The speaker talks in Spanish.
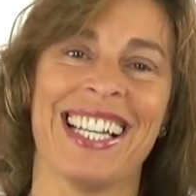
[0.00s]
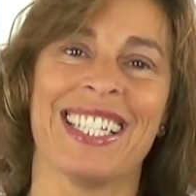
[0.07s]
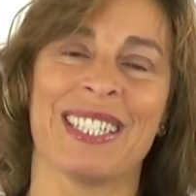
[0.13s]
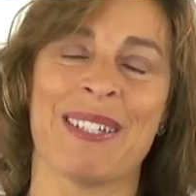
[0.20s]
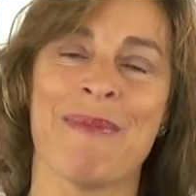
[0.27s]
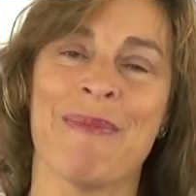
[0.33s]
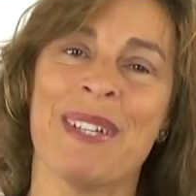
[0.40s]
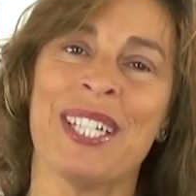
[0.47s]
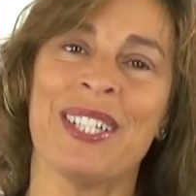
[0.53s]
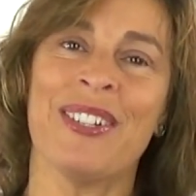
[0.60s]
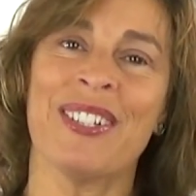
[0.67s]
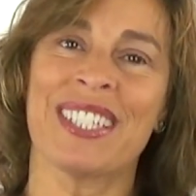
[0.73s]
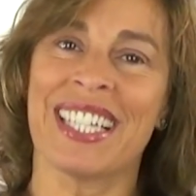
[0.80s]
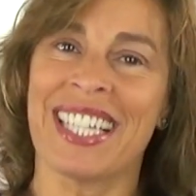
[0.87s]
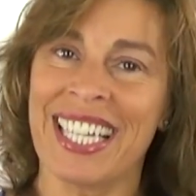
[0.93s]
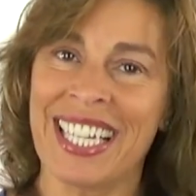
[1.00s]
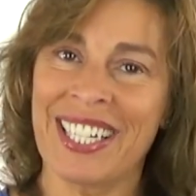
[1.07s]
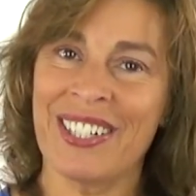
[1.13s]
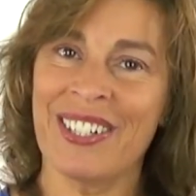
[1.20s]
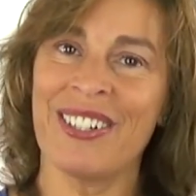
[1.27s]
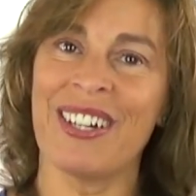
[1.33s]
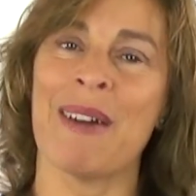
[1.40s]
Te invito y te
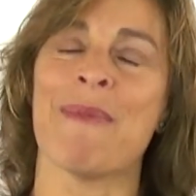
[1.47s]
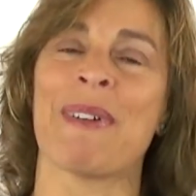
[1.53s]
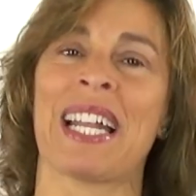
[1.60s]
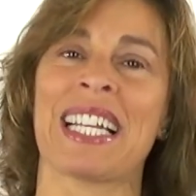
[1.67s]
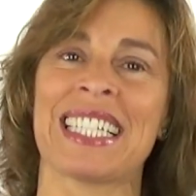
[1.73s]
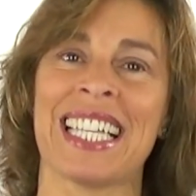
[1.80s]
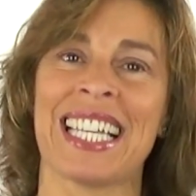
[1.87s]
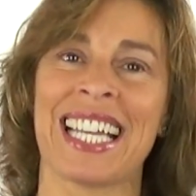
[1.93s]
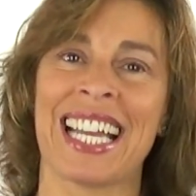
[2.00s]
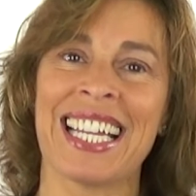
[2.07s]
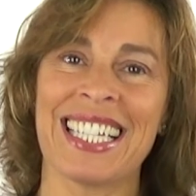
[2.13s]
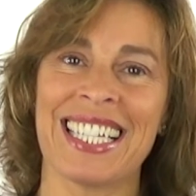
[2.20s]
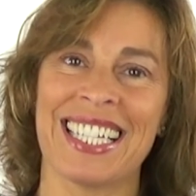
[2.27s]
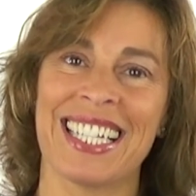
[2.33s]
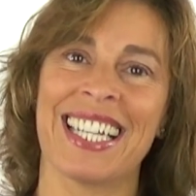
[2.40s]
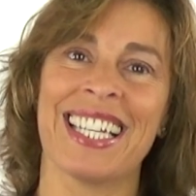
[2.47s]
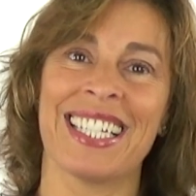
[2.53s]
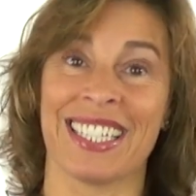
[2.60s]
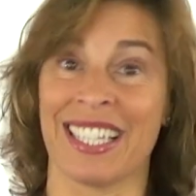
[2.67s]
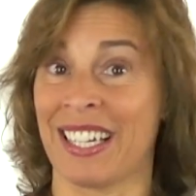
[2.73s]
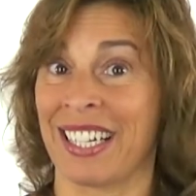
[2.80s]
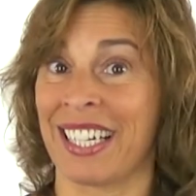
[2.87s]
dejo a practicar
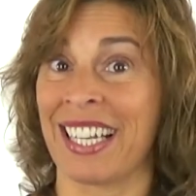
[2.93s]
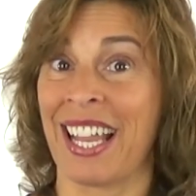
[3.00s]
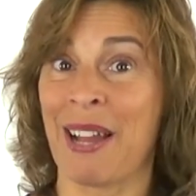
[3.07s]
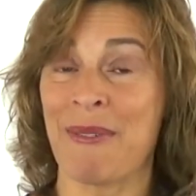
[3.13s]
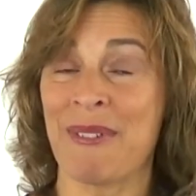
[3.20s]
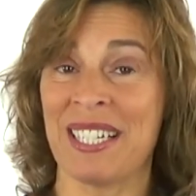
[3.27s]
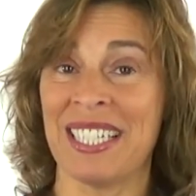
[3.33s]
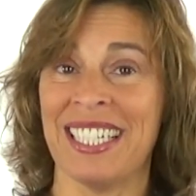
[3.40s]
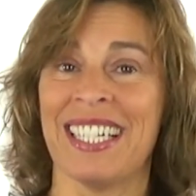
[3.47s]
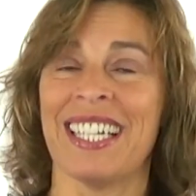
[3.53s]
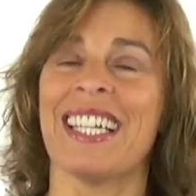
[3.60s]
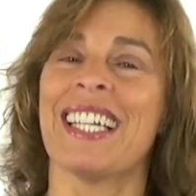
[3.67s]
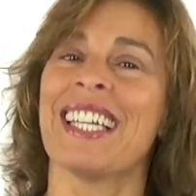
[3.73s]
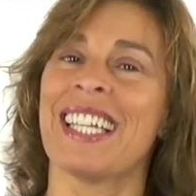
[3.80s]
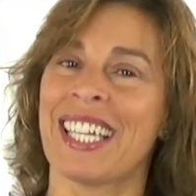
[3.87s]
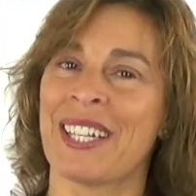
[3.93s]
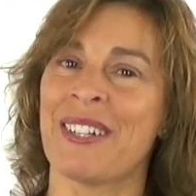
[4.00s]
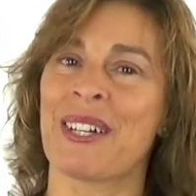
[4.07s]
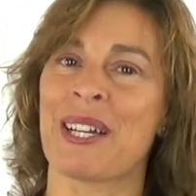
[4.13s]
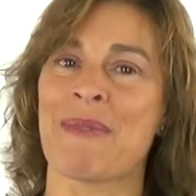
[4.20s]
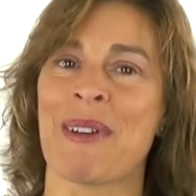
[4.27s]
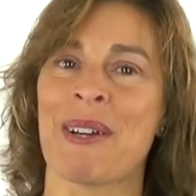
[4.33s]
esta clave y
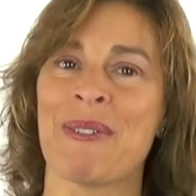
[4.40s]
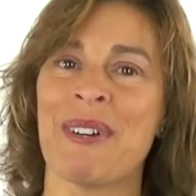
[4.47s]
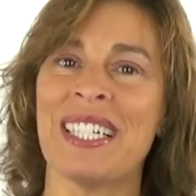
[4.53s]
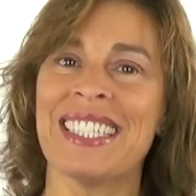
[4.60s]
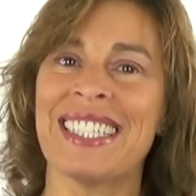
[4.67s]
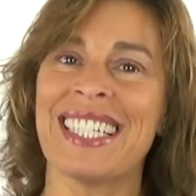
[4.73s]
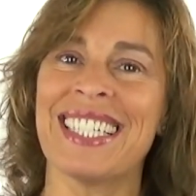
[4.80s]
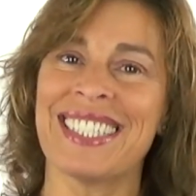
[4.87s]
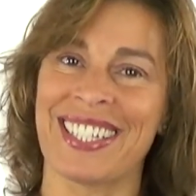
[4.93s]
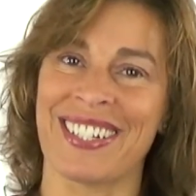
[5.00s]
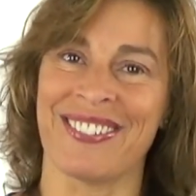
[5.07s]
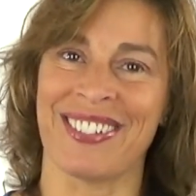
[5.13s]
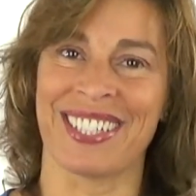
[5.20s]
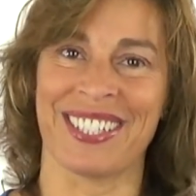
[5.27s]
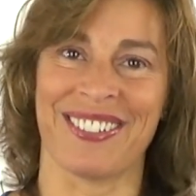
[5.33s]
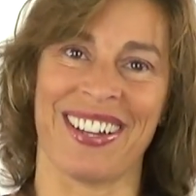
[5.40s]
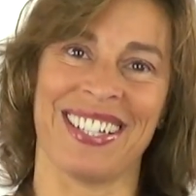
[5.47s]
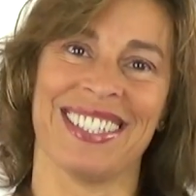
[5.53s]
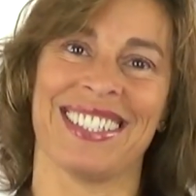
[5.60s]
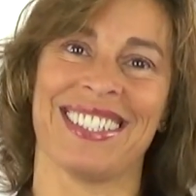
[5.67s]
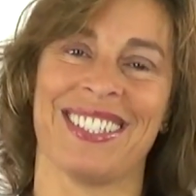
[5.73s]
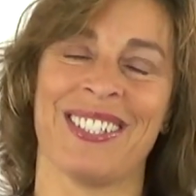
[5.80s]
quiero que me cuentes cómo te va.
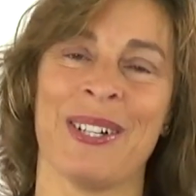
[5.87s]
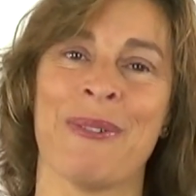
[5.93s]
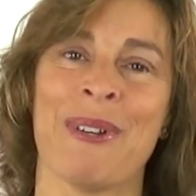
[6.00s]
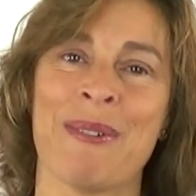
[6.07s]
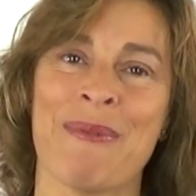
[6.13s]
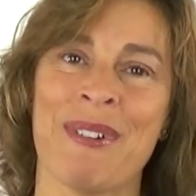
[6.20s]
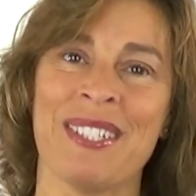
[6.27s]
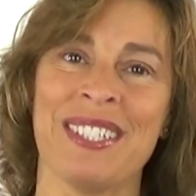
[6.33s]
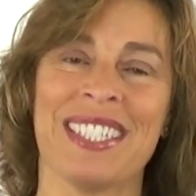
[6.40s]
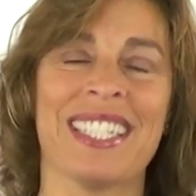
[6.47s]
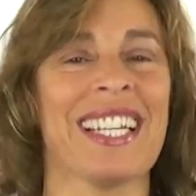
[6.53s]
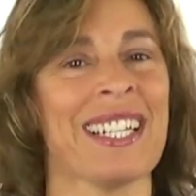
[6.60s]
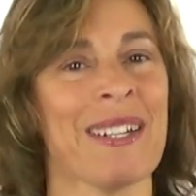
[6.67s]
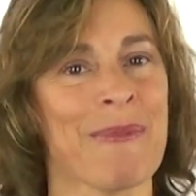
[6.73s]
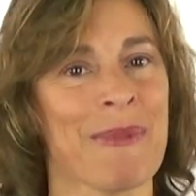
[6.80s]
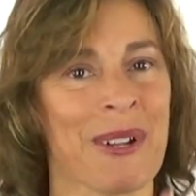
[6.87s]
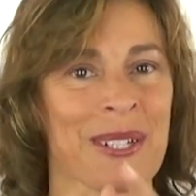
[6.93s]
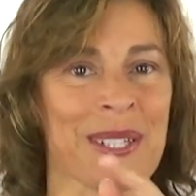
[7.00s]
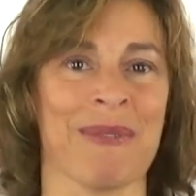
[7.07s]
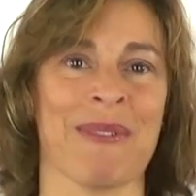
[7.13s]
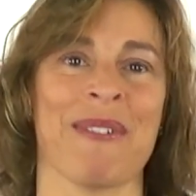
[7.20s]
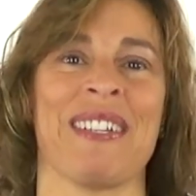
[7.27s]
Nos vemos en el
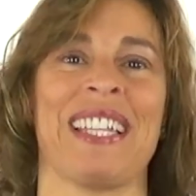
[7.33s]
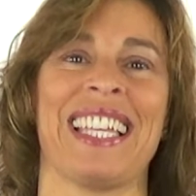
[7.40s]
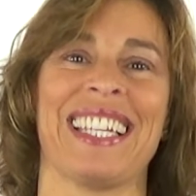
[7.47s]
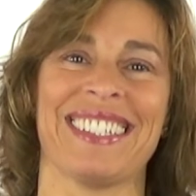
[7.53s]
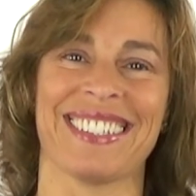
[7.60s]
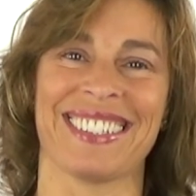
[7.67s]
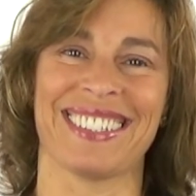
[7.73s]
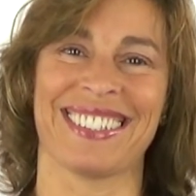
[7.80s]
próximo video.